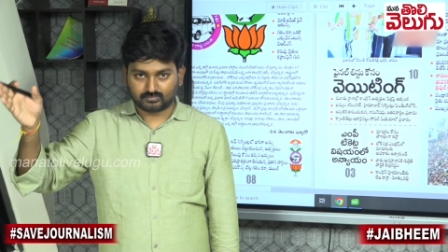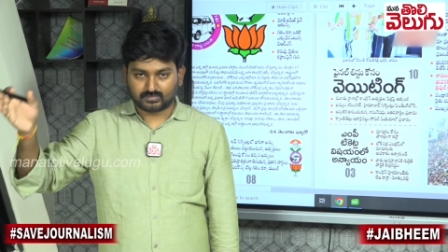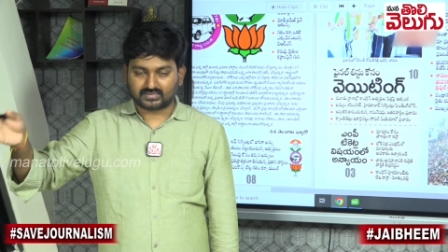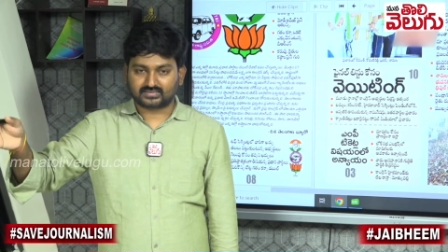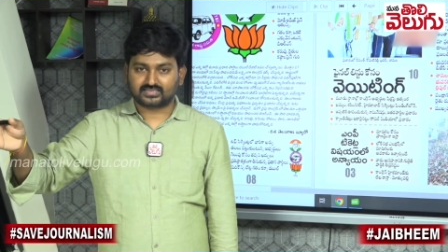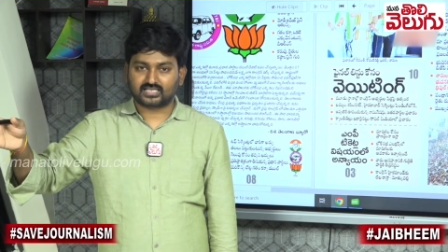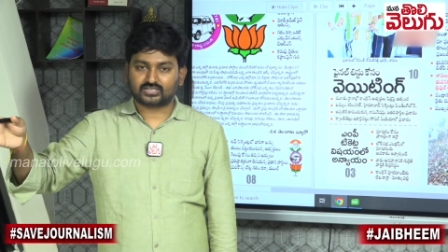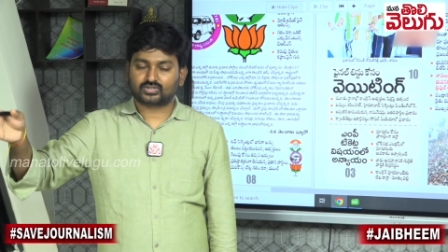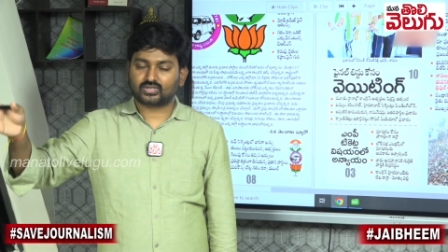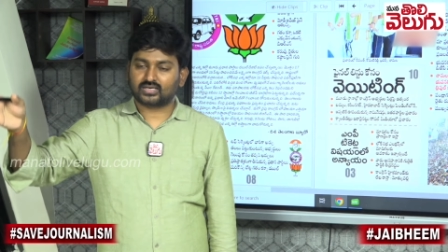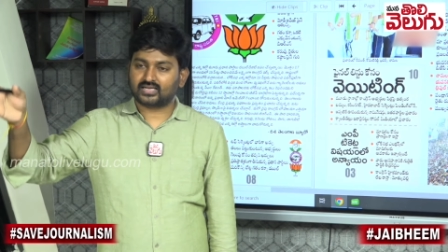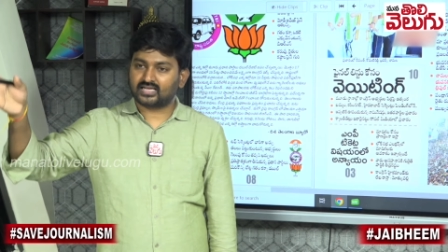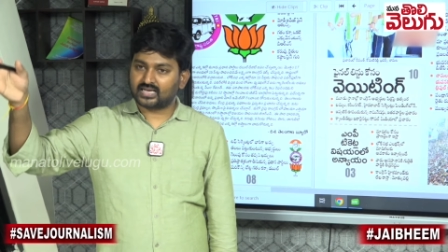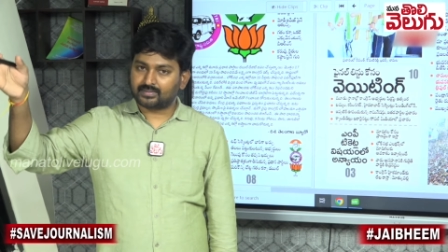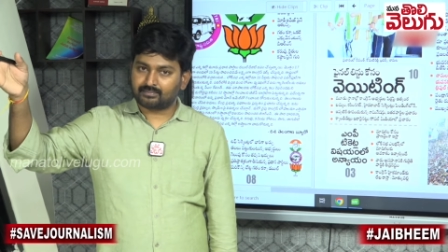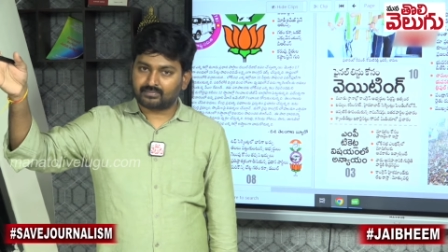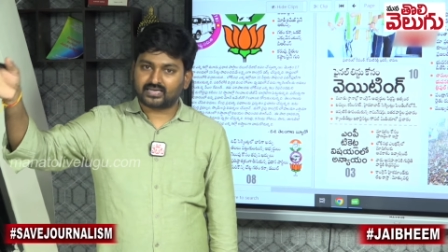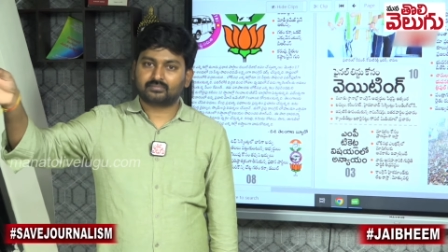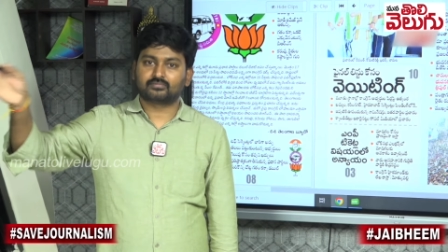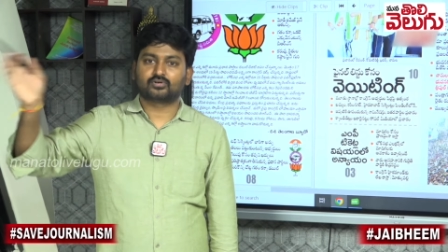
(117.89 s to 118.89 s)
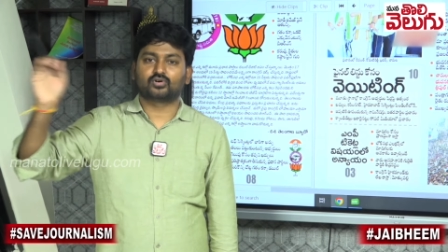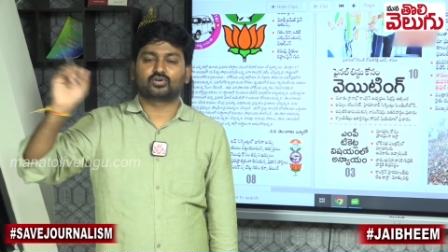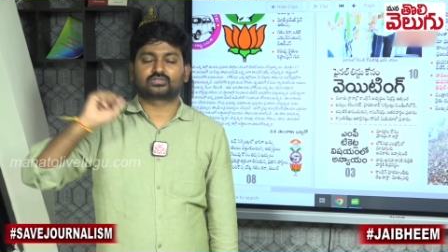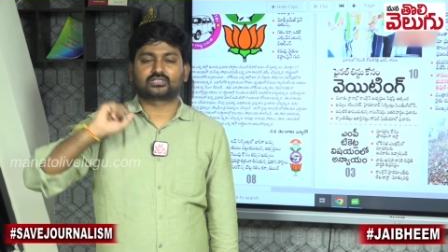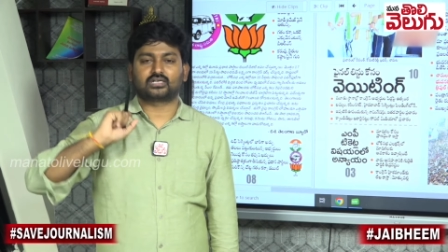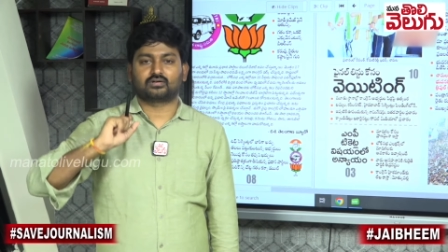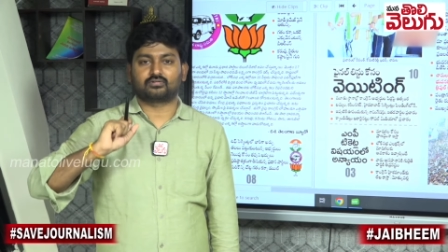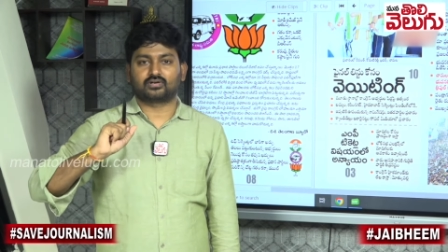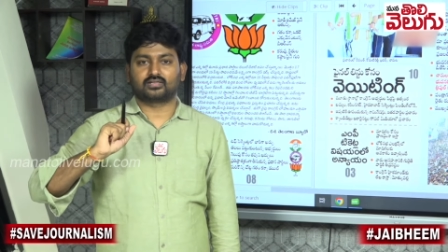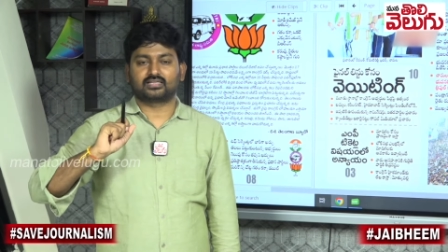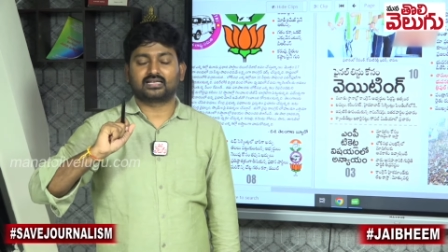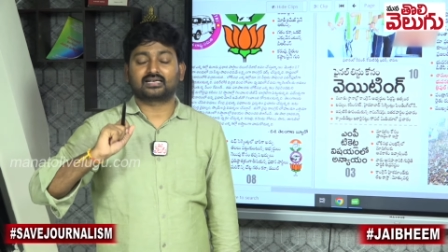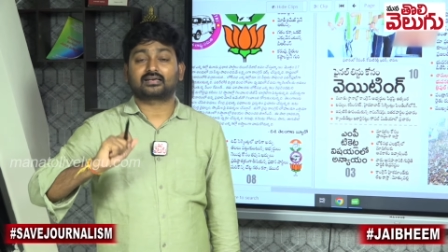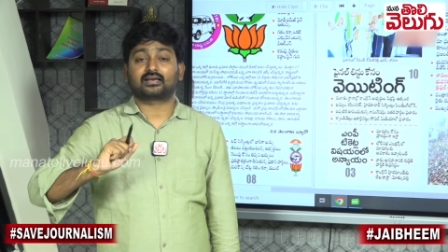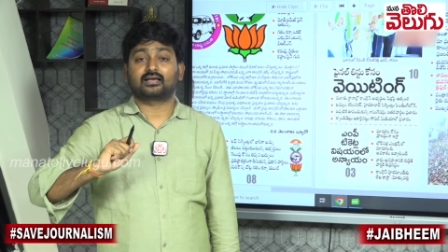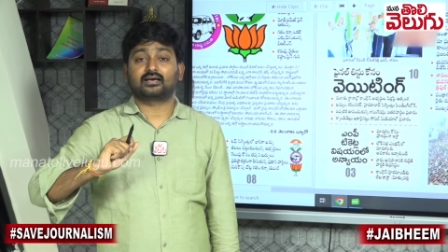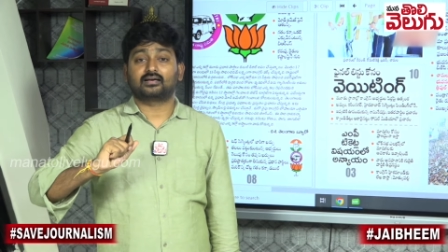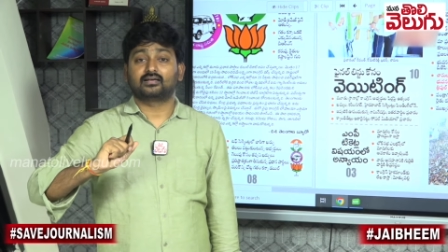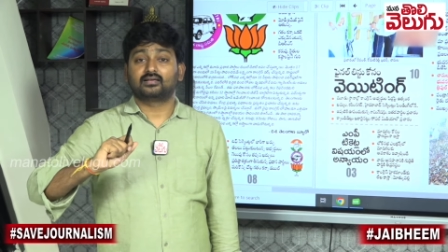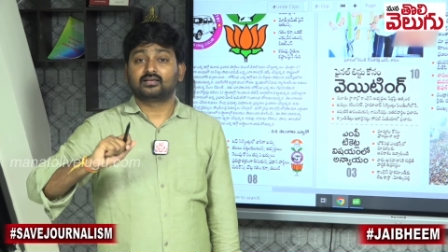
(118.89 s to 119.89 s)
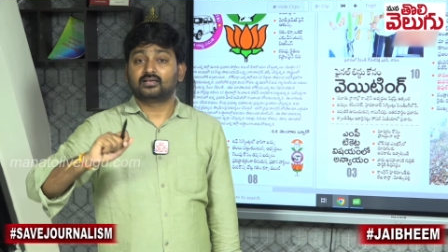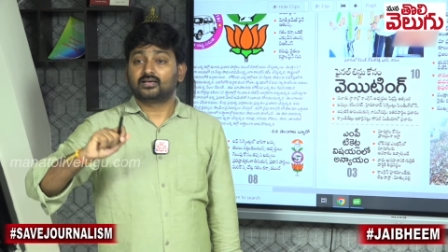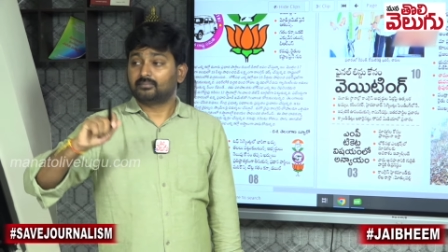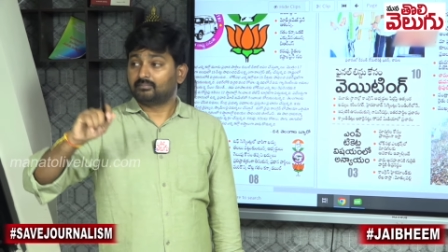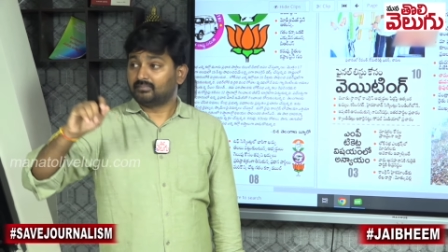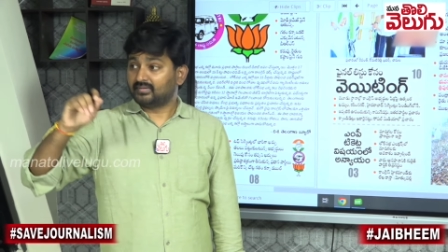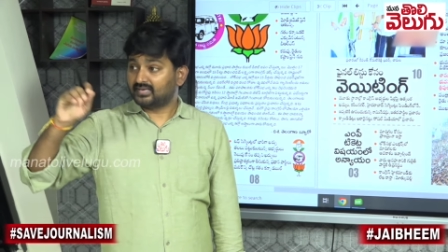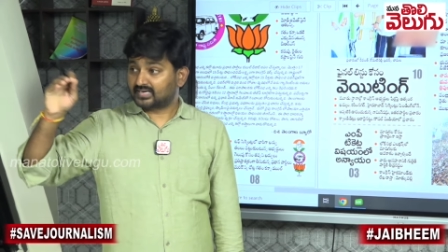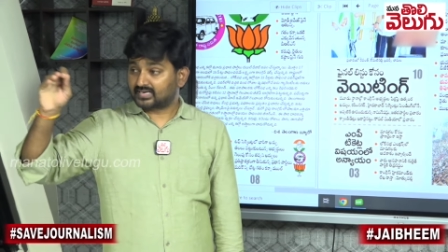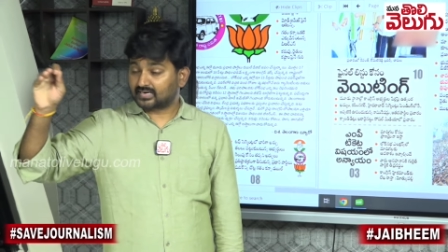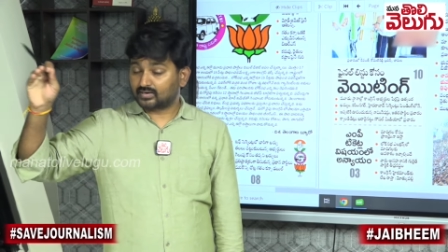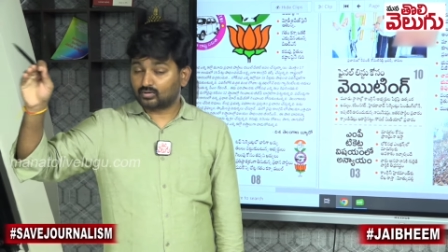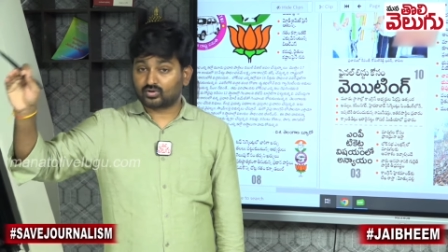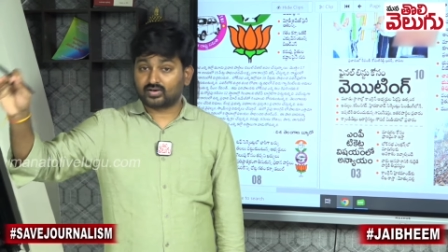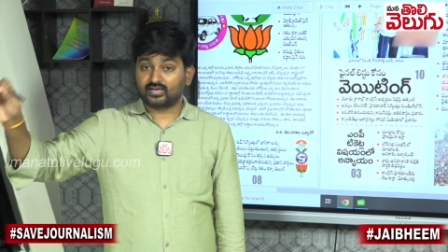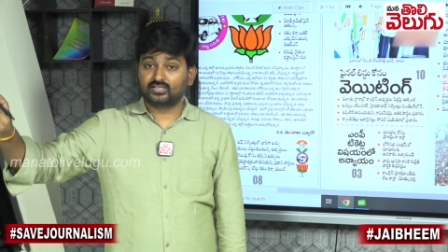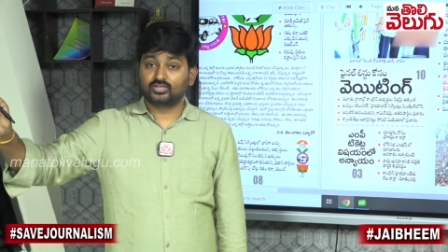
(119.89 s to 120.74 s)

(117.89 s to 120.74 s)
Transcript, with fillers: మద్దతుని ఎంఐఎం కోరుతా ఉన్నది ఎట్లా మీరు ఇక్కడ ఒక